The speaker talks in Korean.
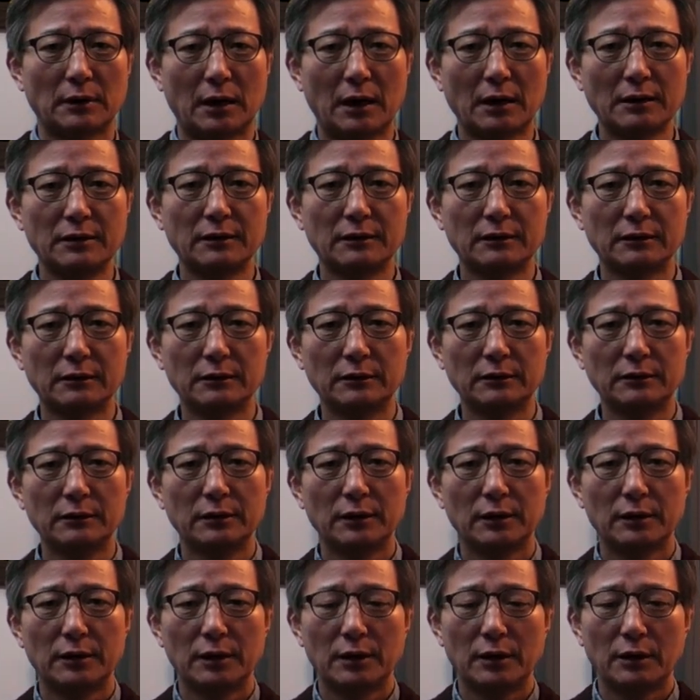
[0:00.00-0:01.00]
아직은
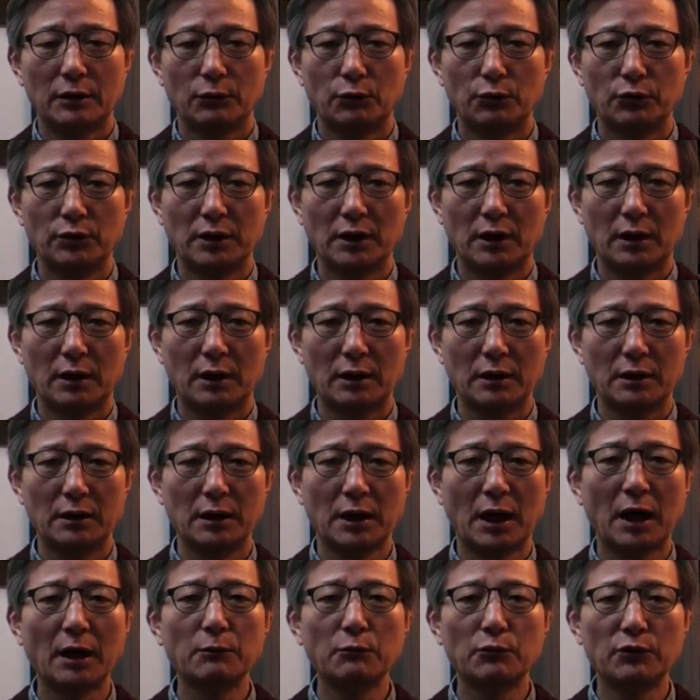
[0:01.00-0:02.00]
우리가 이
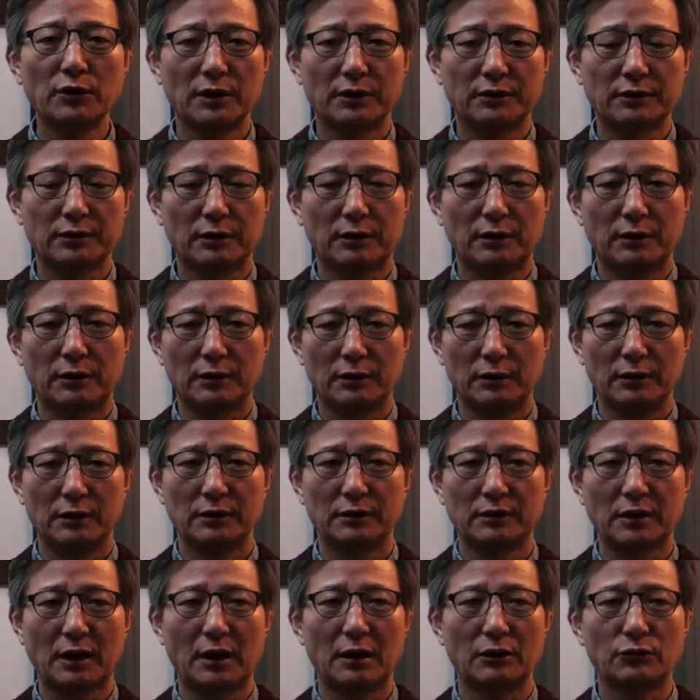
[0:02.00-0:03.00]
학문에서 이
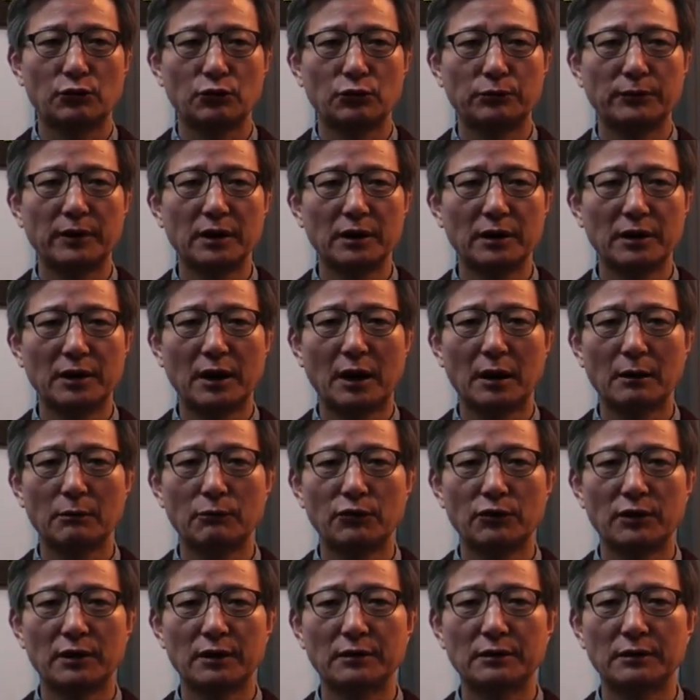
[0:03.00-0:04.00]
사주 명리
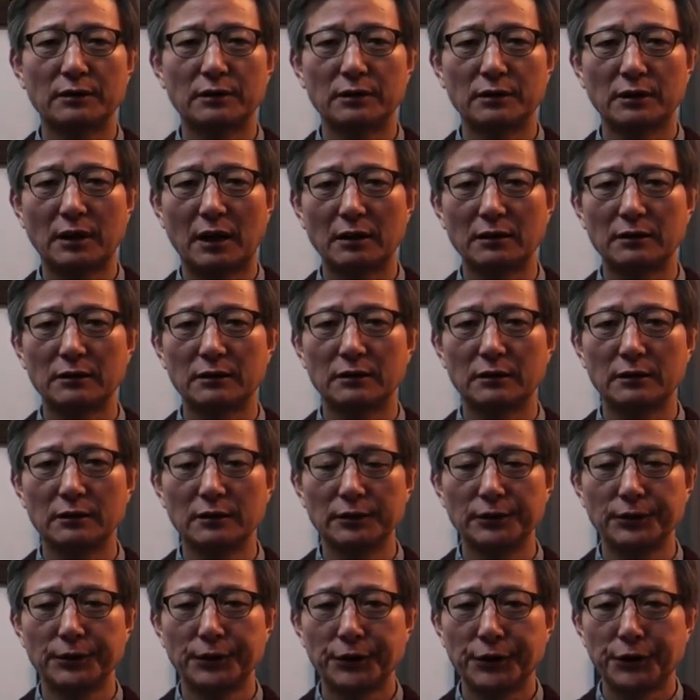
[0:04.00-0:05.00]
학문에서는
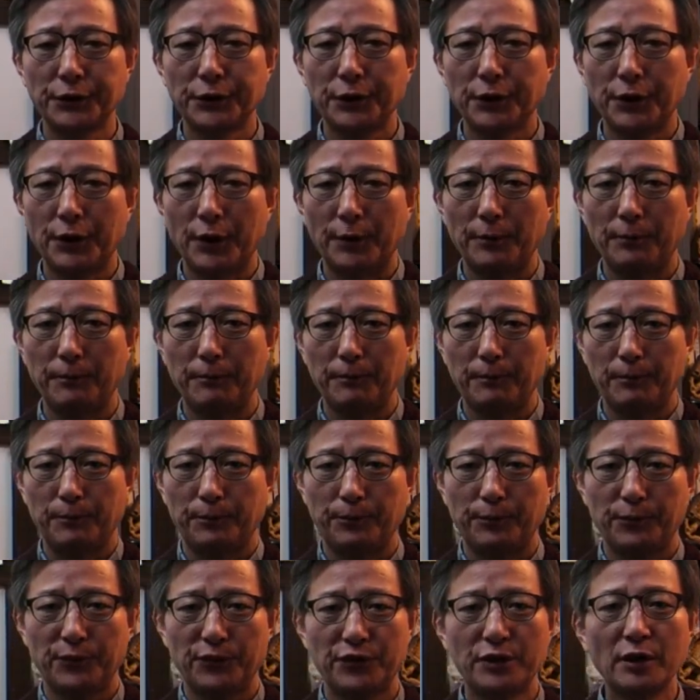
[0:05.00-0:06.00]
아직은
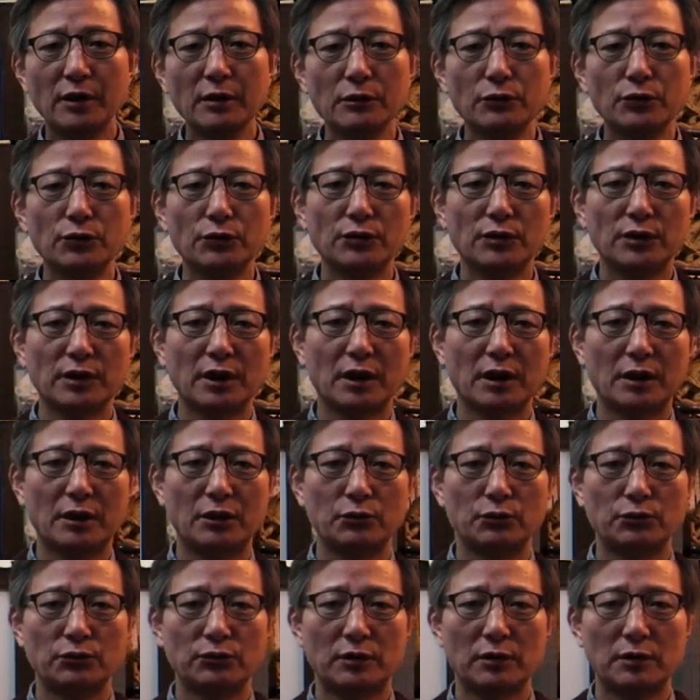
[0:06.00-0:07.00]
정유년의
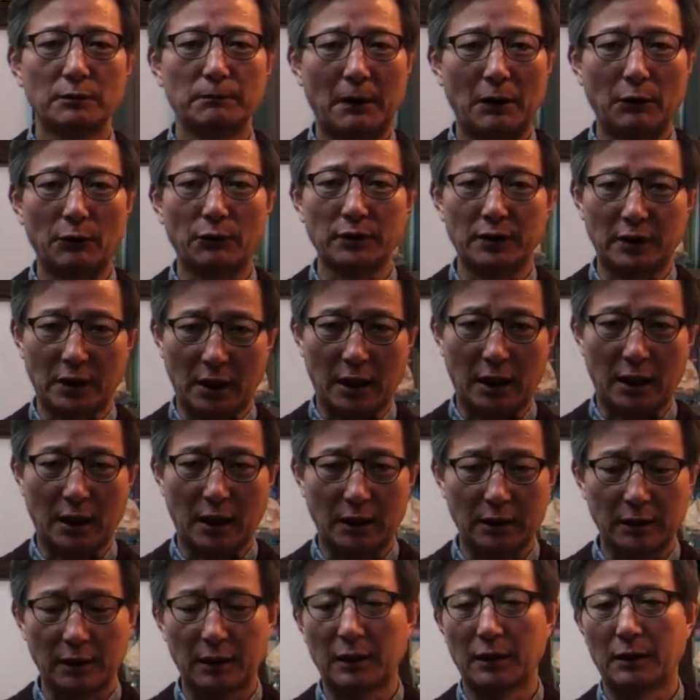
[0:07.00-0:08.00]
기운을 받고 있다
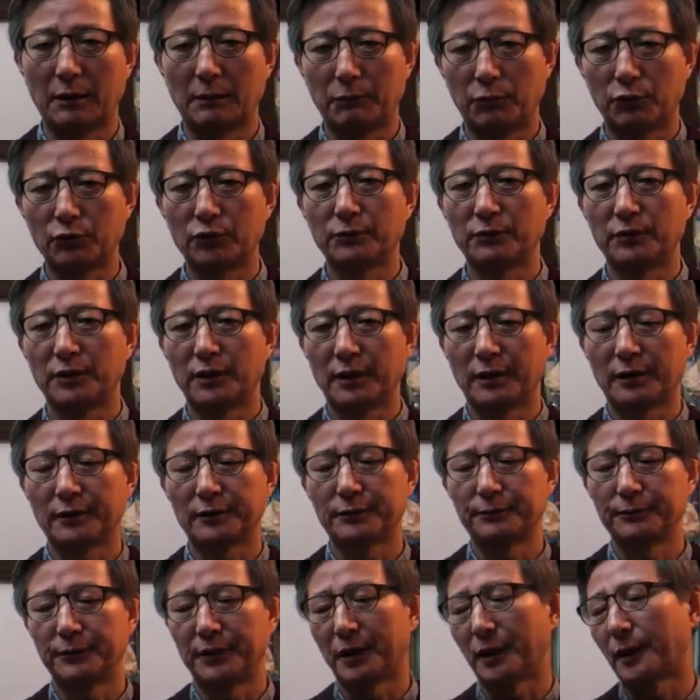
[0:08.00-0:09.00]
이렇게 보시면
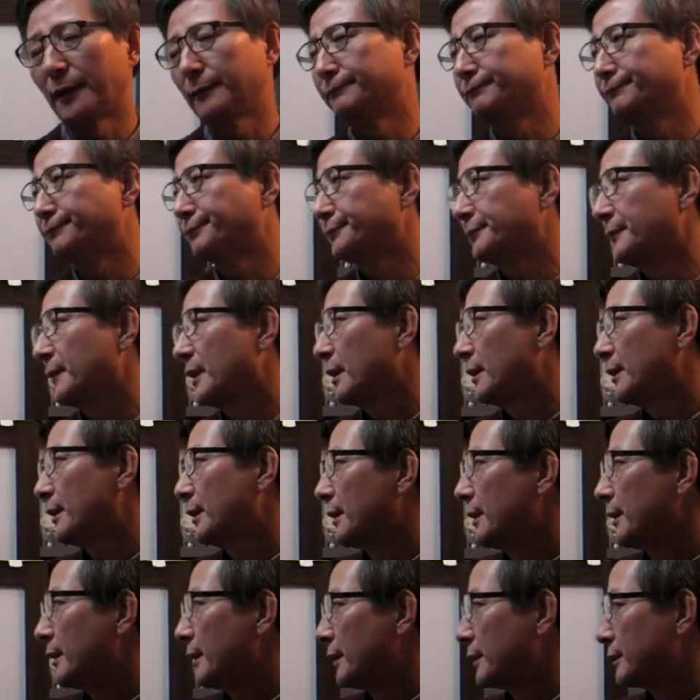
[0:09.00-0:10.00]
되겠습니다.
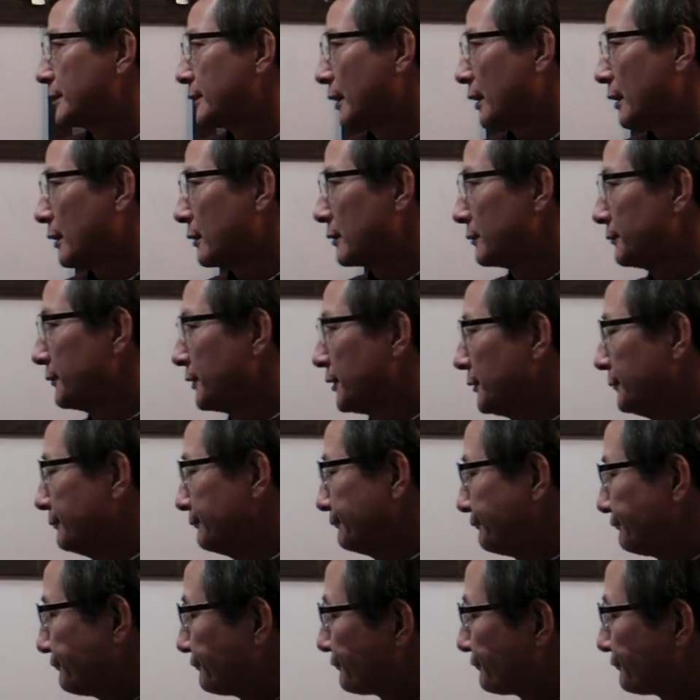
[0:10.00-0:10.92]
자 그러면